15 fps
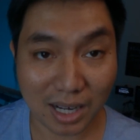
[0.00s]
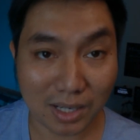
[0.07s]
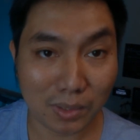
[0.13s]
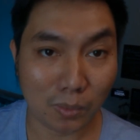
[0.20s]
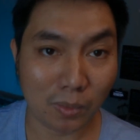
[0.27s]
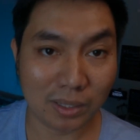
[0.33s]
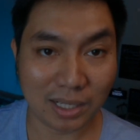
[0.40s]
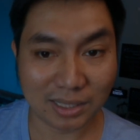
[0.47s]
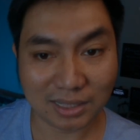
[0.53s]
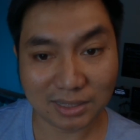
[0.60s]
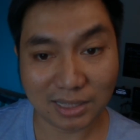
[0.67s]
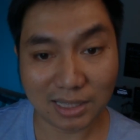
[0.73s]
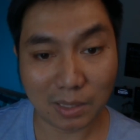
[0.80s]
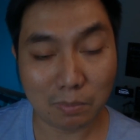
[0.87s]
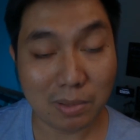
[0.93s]
นข้างน้อยนะจ
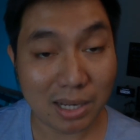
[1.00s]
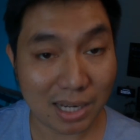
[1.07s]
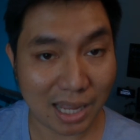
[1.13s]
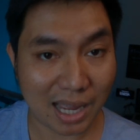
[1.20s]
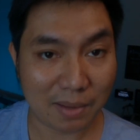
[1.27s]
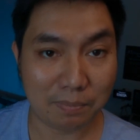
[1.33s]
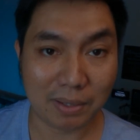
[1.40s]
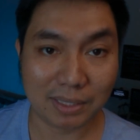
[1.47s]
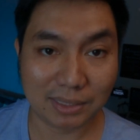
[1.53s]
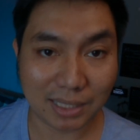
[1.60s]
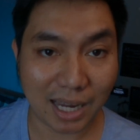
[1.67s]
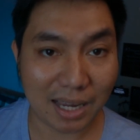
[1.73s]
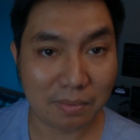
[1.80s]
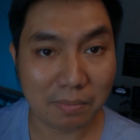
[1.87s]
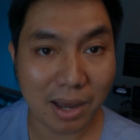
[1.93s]
ริงๆแล้วมีหลายปัจ
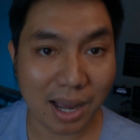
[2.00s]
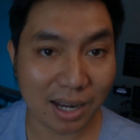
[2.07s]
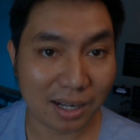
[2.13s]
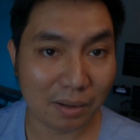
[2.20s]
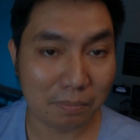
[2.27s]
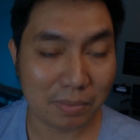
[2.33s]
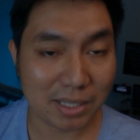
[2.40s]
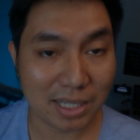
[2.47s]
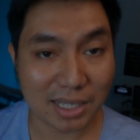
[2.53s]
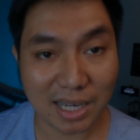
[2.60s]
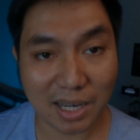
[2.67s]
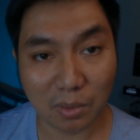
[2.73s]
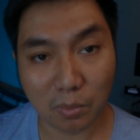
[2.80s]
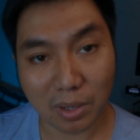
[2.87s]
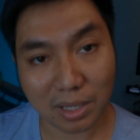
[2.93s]
จัยมากครับไม่
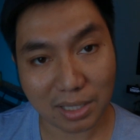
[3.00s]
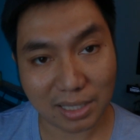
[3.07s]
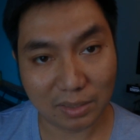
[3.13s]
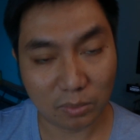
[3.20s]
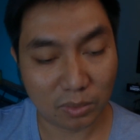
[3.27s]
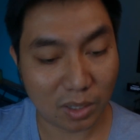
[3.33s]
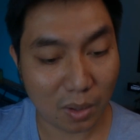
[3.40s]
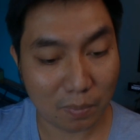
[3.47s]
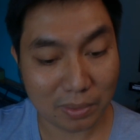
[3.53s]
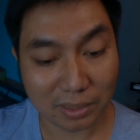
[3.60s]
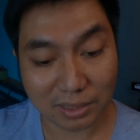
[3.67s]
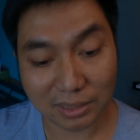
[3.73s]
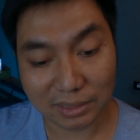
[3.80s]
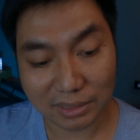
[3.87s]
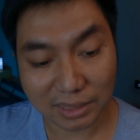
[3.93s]
แค่ว่ากลิ่นของเขาเป็น
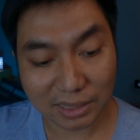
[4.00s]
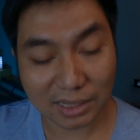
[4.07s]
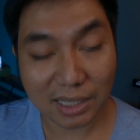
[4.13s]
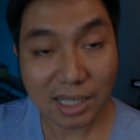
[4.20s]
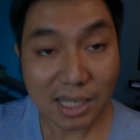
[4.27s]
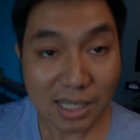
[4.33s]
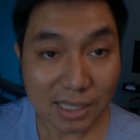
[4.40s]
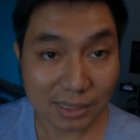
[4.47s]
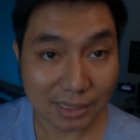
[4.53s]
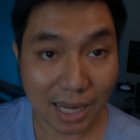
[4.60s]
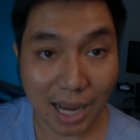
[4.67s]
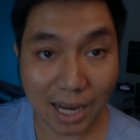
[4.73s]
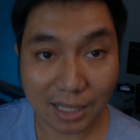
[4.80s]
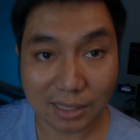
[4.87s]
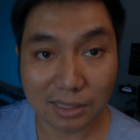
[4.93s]
กลิ่นที่
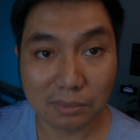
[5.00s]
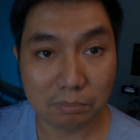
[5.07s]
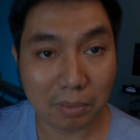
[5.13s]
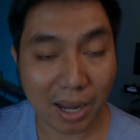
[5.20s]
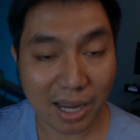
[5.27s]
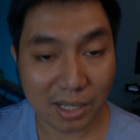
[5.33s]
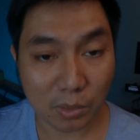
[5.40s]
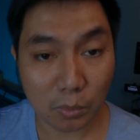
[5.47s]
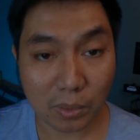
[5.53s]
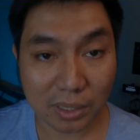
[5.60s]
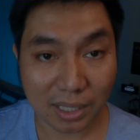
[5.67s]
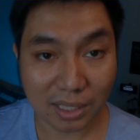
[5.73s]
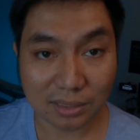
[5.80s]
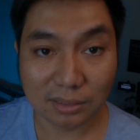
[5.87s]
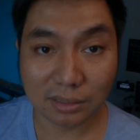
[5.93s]
จางเกินไปด้วย
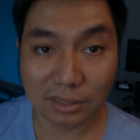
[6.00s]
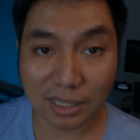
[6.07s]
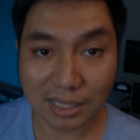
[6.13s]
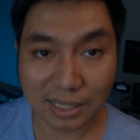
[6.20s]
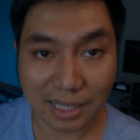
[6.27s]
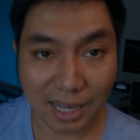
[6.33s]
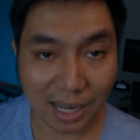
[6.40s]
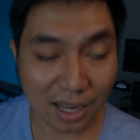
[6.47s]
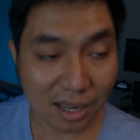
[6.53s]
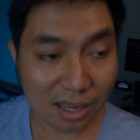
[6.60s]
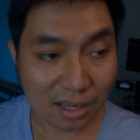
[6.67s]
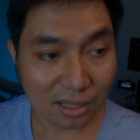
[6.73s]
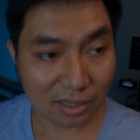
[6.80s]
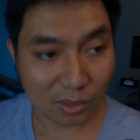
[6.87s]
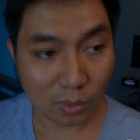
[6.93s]
นะคือกลิ่นเนี่ย
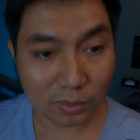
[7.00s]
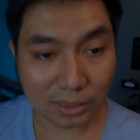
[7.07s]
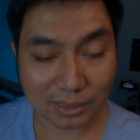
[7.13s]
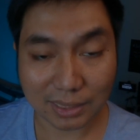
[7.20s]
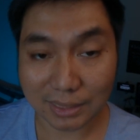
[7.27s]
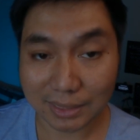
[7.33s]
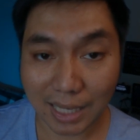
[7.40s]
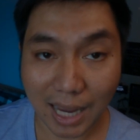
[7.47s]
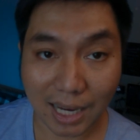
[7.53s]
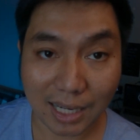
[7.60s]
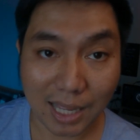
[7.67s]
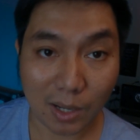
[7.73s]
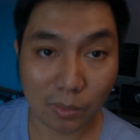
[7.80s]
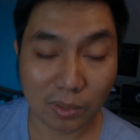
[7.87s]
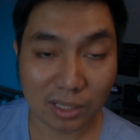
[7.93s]
นอกจากจะจาง
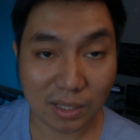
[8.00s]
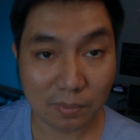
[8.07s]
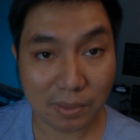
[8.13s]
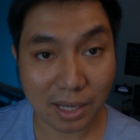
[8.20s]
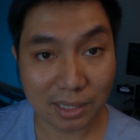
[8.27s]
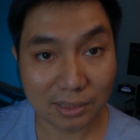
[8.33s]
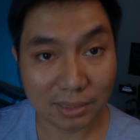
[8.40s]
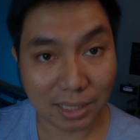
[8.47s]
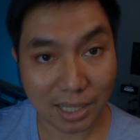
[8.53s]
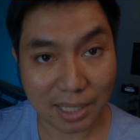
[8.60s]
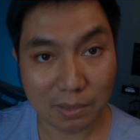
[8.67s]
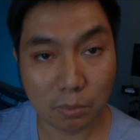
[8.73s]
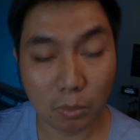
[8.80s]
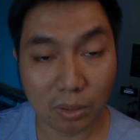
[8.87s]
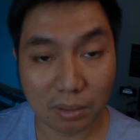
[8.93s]
แล้วนะครับการใช้
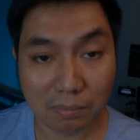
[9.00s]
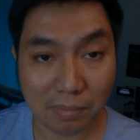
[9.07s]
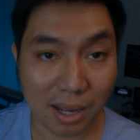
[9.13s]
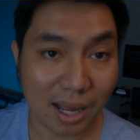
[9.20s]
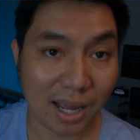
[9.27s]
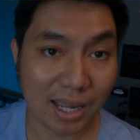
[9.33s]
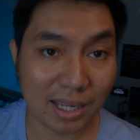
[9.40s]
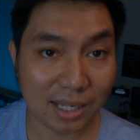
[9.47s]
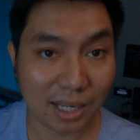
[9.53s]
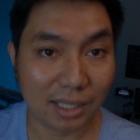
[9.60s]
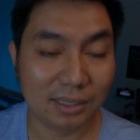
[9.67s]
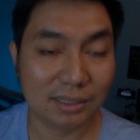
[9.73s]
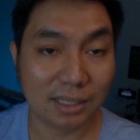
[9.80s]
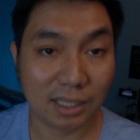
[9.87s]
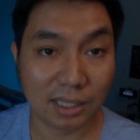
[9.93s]
ผลไม้กา
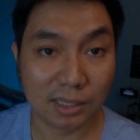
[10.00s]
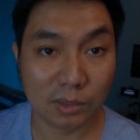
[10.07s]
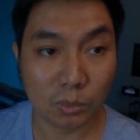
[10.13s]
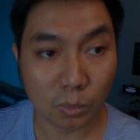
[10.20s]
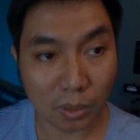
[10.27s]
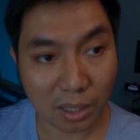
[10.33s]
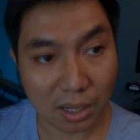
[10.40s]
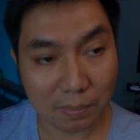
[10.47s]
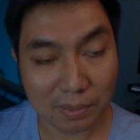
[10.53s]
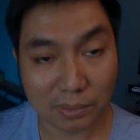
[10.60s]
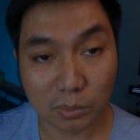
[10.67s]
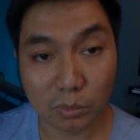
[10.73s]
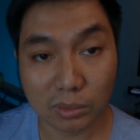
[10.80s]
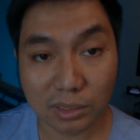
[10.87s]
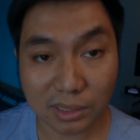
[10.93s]
รใช้ตัวอัลพา
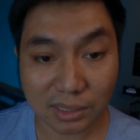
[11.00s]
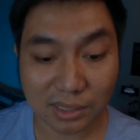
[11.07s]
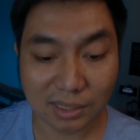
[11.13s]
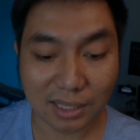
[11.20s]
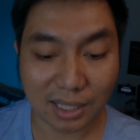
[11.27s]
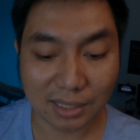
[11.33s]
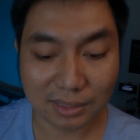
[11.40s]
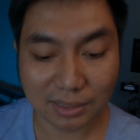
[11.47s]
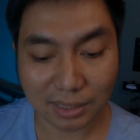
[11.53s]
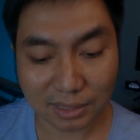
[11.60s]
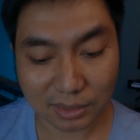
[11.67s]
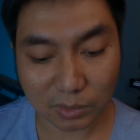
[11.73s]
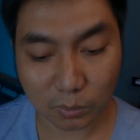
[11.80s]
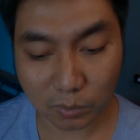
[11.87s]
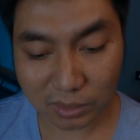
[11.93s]
ชูรี่การใช้
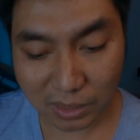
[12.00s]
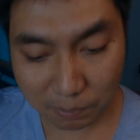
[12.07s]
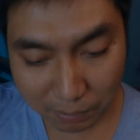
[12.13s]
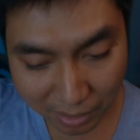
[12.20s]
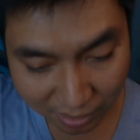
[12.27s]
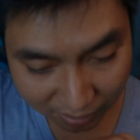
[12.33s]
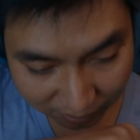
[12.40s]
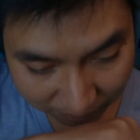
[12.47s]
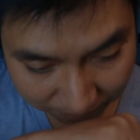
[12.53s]
ตัวที่เป็น